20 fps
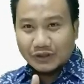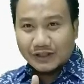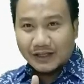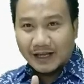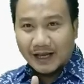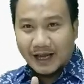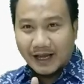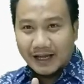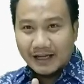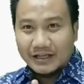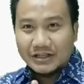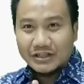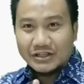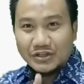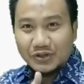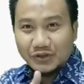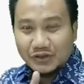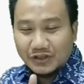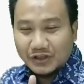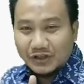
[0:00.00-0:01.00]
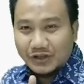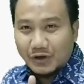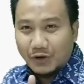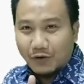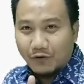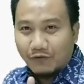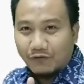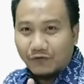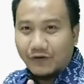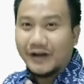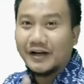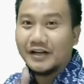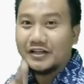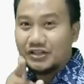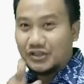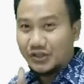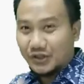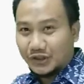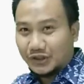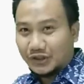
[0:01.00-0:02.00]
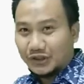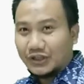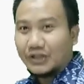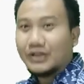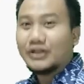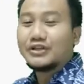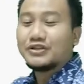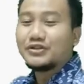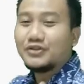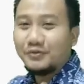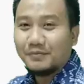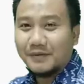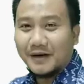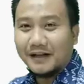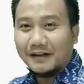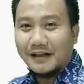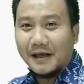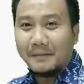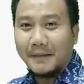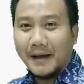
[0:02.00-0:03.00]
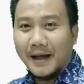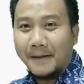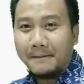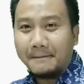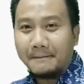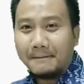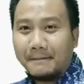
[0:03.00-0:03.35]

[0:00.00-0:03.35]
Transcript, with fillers: ya, shoot the dove, ada shoot. Shoot berarti apa?